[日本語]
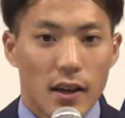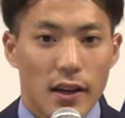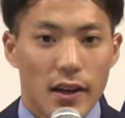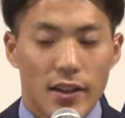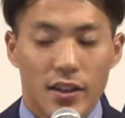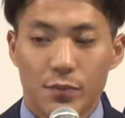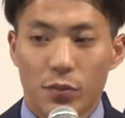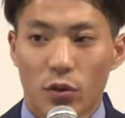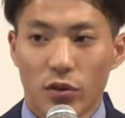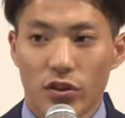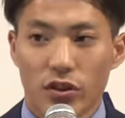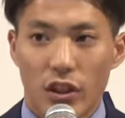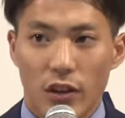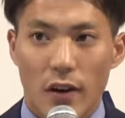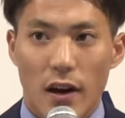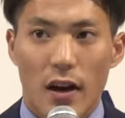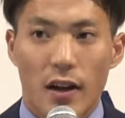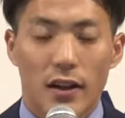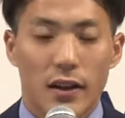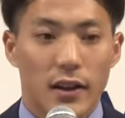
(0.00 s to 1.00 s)
スポーツに
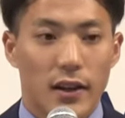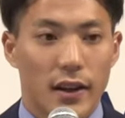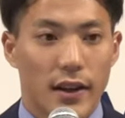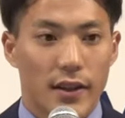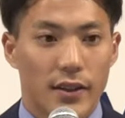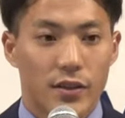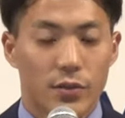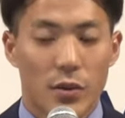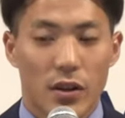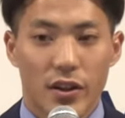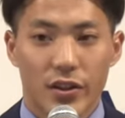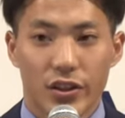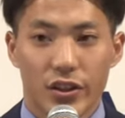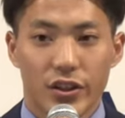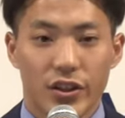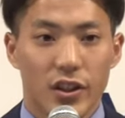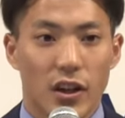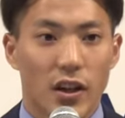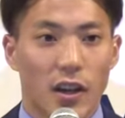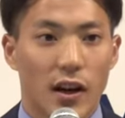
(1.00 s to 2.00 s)
は素晴らしい
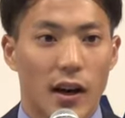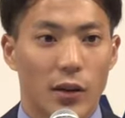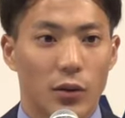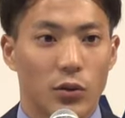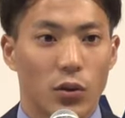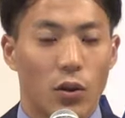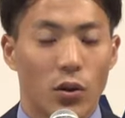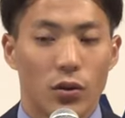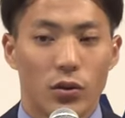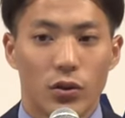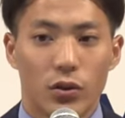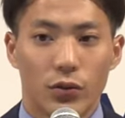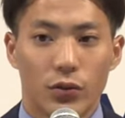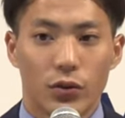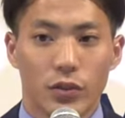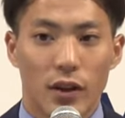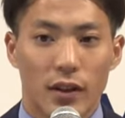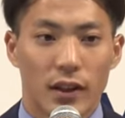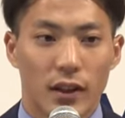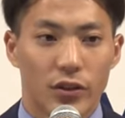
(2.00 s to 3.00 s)
力があるという
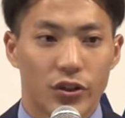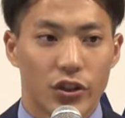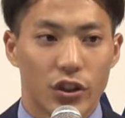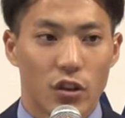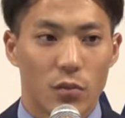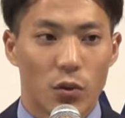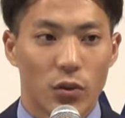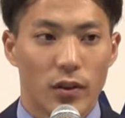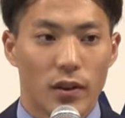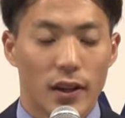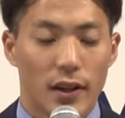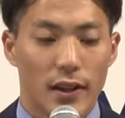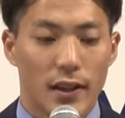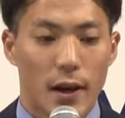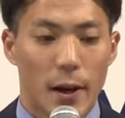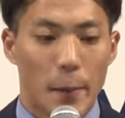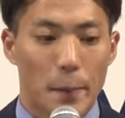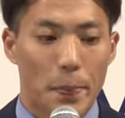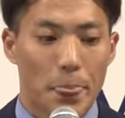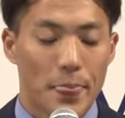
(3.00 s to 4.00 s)
ふうに私は思ってい
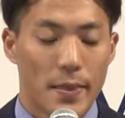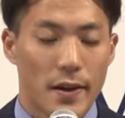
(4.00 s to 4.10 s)
て